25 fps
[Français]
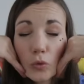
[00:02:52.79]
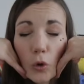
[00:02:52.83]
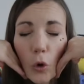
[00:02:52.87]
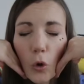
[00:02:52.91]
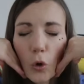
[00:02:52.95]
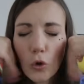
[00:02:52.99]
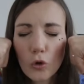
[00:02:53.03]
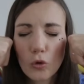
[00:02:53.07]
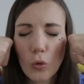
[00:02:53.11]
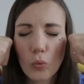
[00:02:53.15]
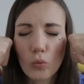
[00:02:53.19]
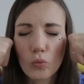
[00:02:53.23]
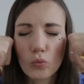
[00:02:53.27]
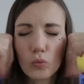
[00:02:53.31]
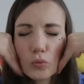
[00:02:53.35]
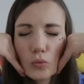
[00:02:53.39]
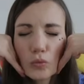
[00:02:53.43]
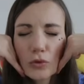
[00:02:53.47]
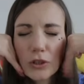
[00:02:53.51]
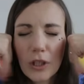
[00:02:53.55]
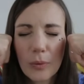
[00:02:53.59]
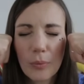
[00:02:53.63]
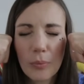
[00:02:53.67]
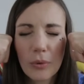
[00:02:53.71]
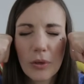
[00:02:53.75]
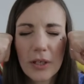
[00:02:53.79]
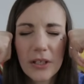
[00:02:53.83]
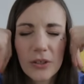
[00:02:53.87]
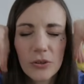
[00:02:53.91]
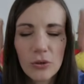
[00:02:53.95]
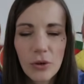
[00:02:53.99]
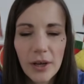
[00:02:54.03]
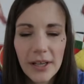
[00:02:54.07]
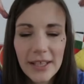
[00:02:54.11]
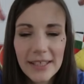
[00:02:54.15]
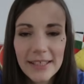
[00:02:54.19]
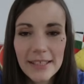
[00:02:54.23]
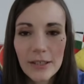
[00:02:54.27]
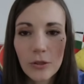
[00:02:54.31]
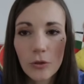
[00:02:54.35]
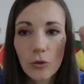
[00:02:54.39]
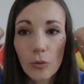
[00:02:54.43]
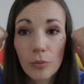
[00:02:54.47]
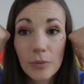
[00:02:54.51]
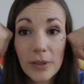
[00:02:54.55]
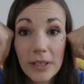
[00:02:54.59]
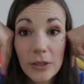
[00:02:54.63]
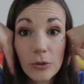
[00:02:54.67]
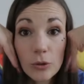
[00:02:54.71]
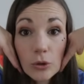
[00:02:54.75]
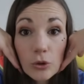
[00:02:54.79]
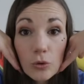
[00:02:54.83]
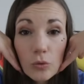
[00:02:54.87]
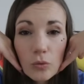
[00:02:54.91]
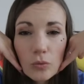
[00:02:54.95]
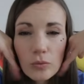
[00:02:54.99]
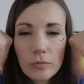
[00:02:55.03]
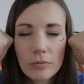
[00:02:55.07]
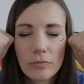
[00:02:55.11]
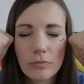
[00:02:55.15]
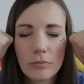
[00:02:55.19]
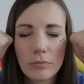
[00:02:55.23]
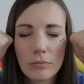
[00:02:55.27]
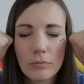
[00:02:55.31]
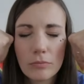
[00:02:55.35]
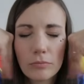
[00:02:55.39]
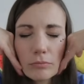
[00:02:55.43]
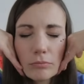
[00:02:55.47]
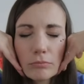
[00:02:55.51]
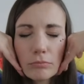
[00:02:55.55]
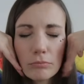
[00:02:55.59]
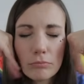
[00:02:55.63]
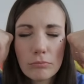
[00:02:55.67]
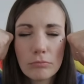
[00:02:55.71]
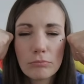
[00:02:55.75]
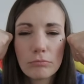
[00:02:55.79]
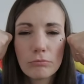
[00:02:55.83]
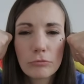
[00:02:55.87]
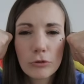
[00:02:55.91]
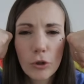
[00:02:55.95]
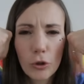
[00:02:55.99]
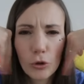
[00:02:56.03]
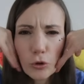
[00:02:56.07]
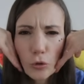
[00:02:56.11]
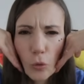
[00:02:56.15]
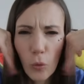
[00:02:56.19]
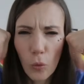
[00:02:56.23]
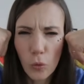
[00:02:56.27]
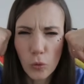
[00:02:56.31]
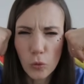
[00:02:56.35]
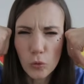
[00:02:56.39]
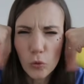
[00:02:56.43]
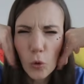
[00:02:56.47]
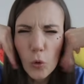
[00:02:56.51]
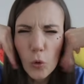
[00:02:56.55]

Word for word: Cochon. C'est pour les oreilles qui retombent des cochons cochon.